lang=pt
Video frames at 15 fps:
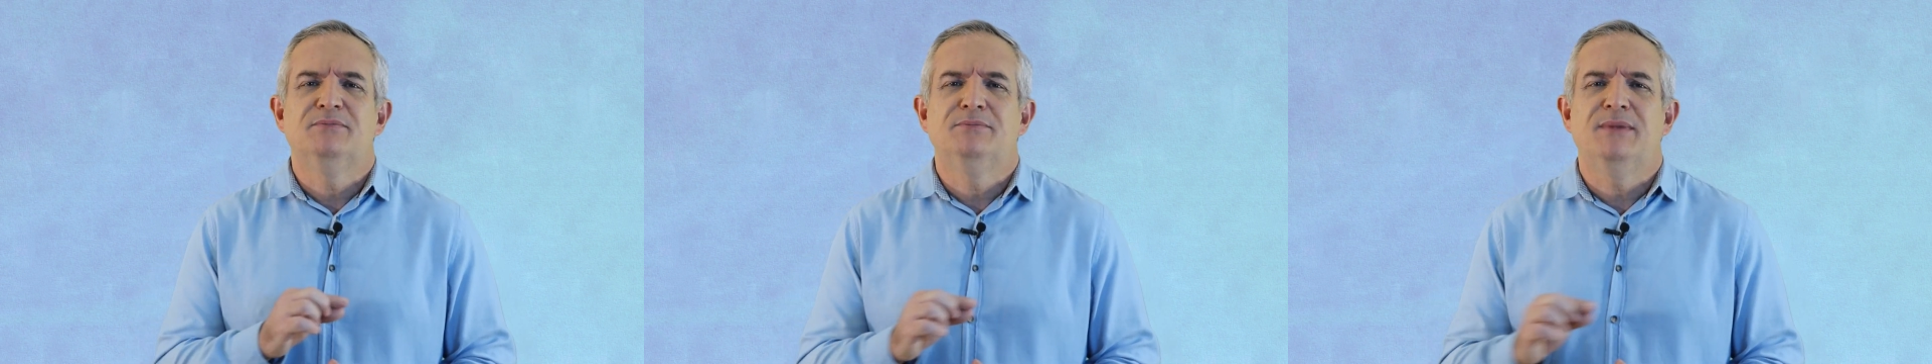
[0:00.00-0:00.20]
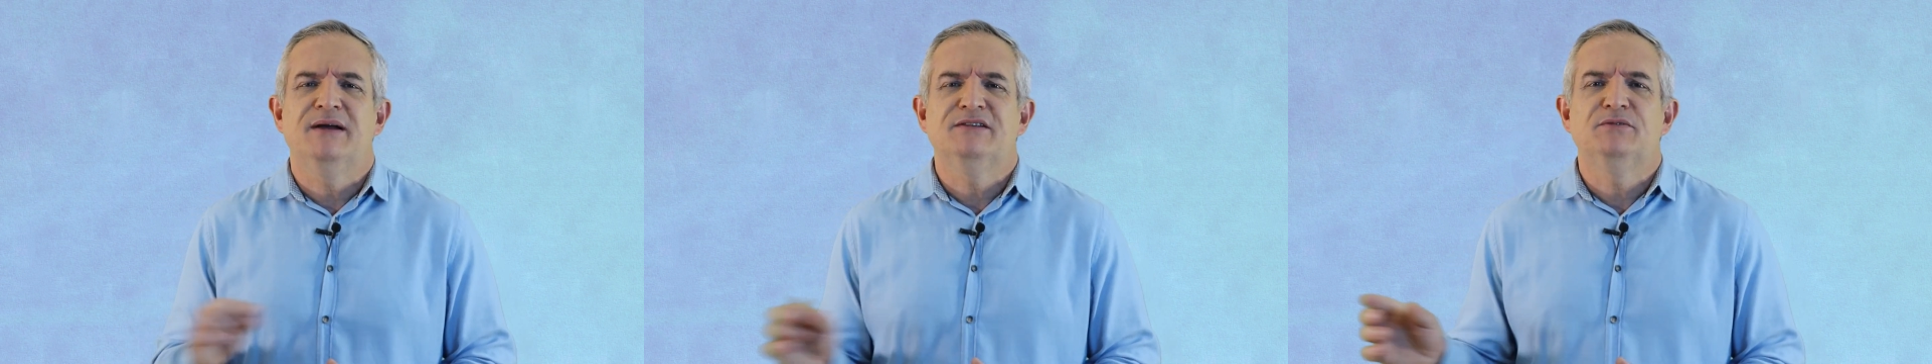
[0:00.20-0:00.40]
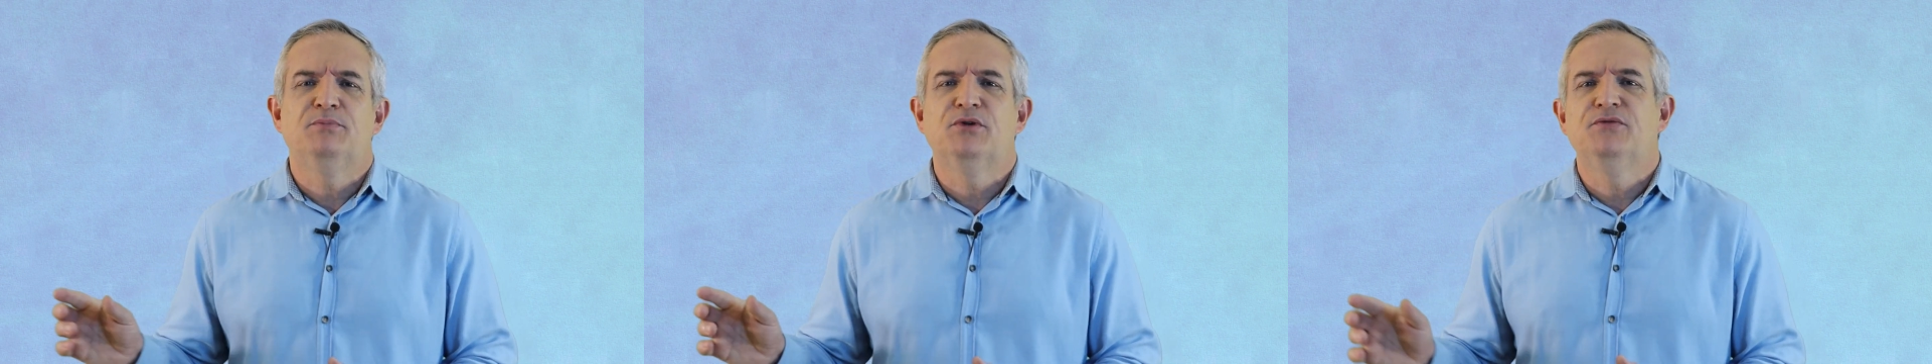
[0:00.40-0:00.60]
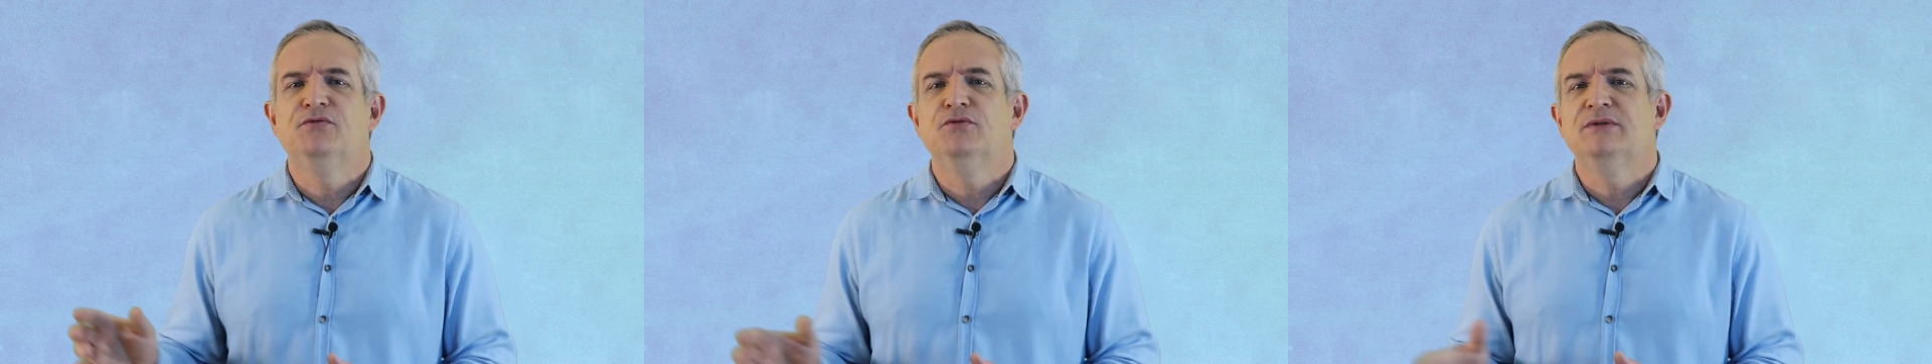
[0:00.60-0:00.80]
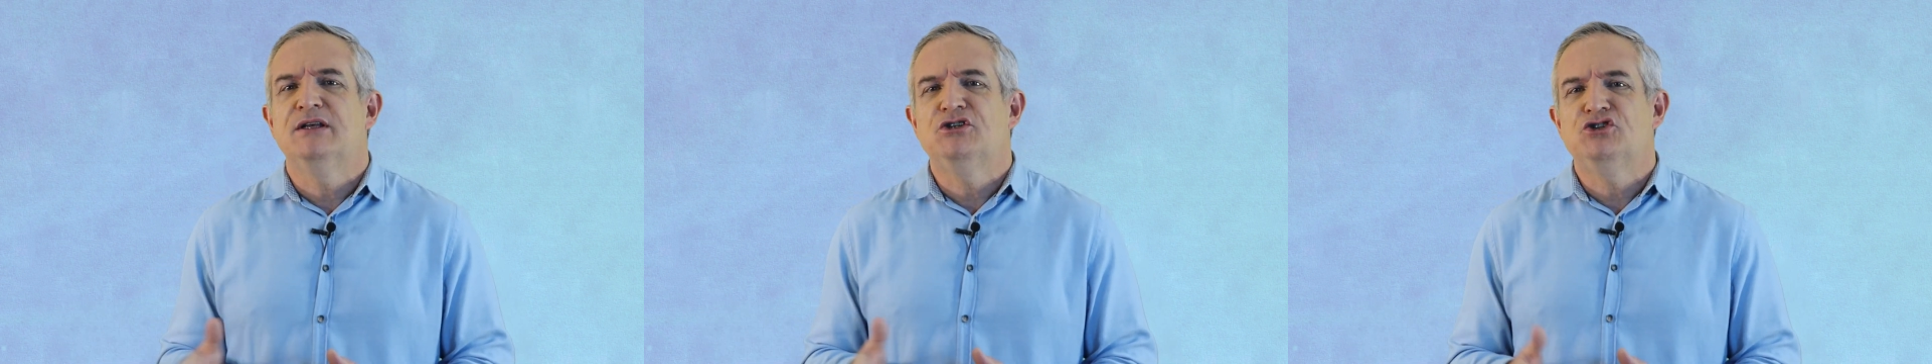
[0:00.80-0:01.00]
mais
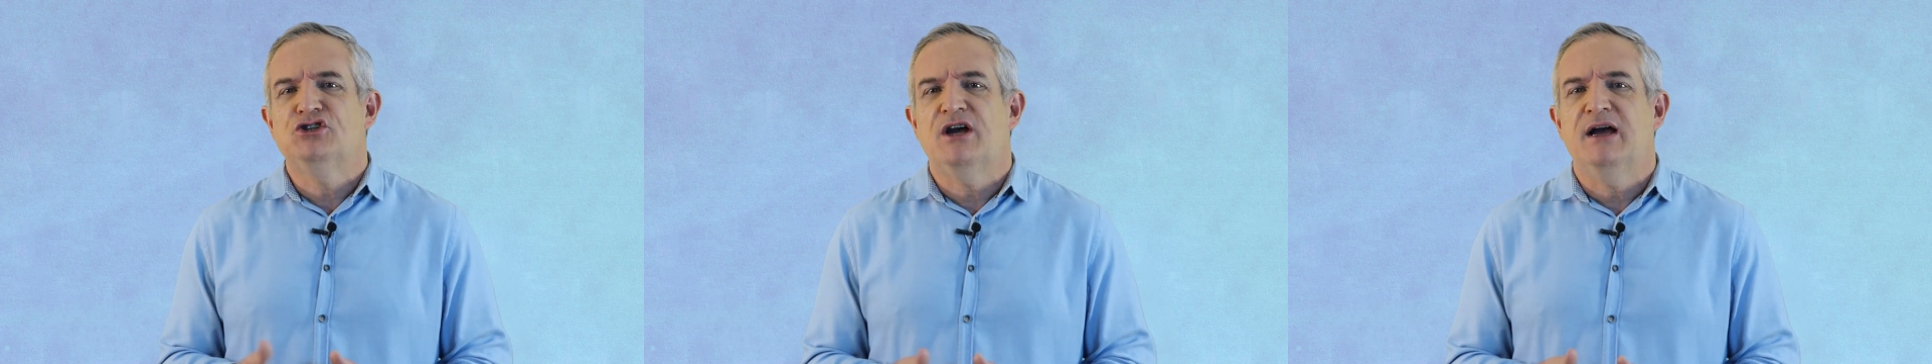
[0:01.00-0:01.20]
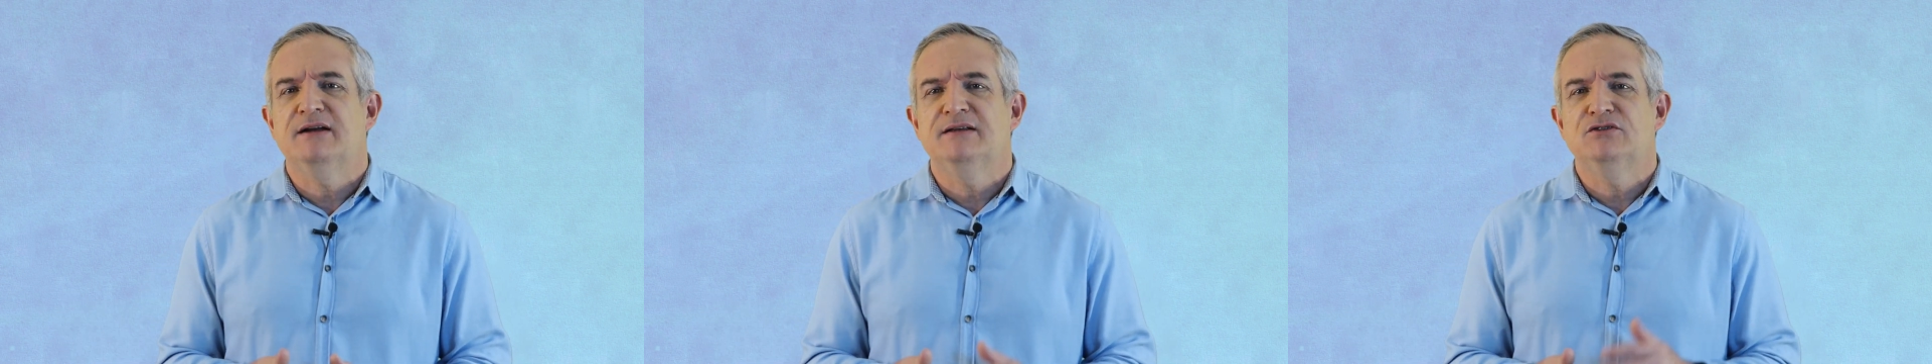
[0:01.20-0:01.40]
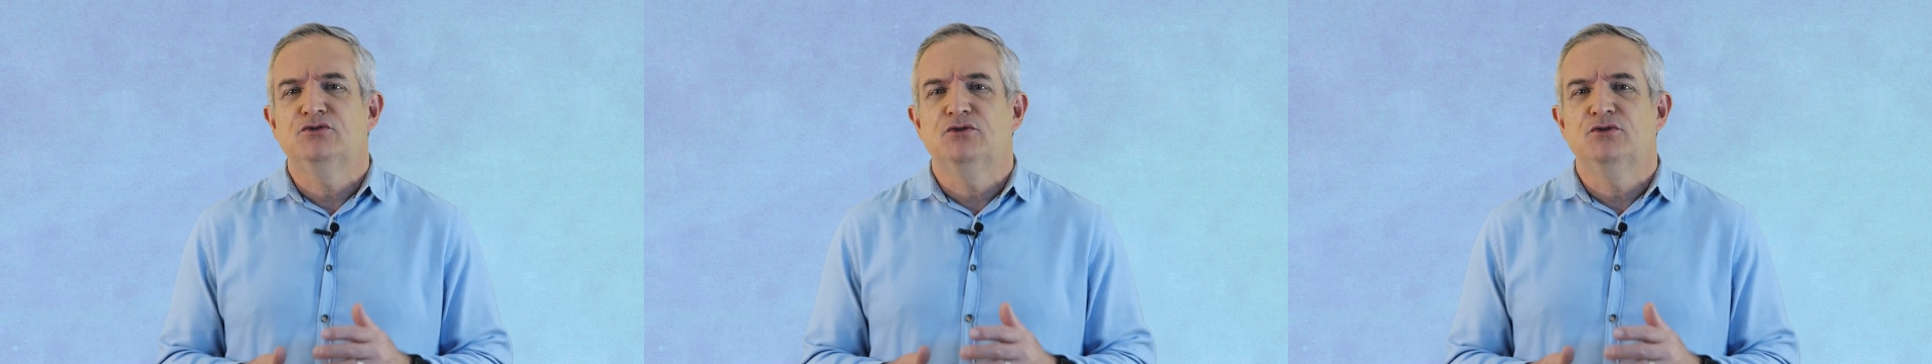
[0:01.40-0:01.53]
profundas chagas